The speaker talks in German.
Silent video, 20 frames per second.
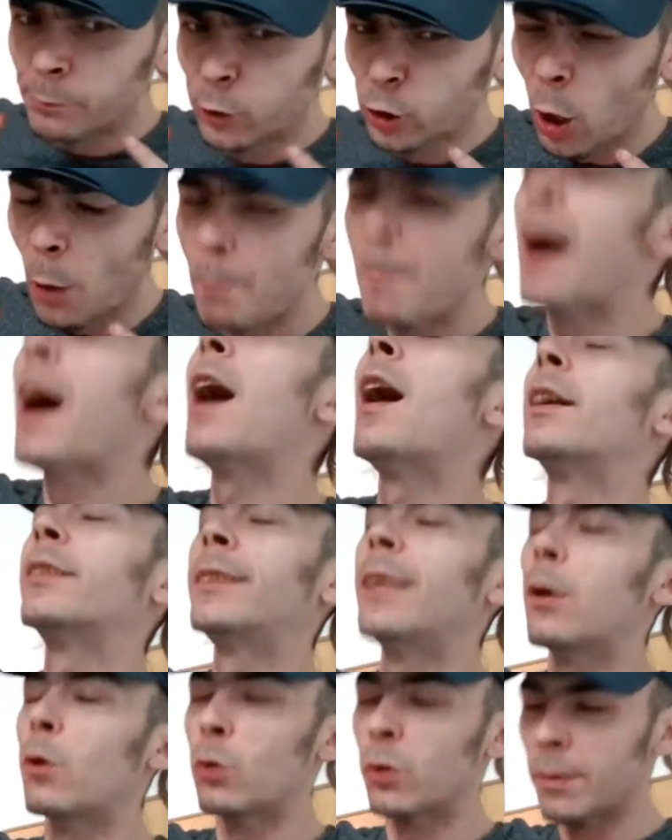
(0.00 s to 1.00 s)
Dumm. Ah,
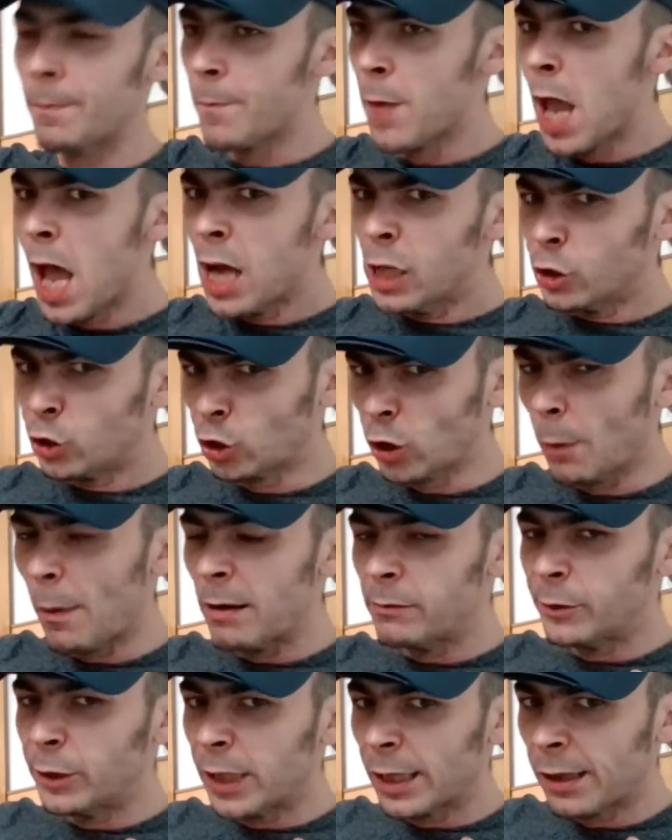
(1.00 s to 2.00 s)
sehr gut. Da
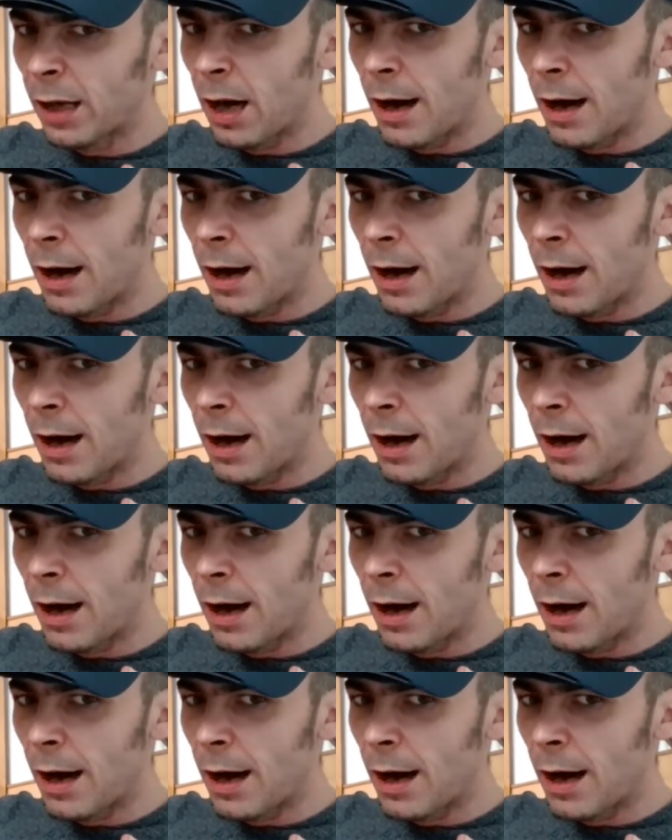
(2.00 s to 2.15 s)
war das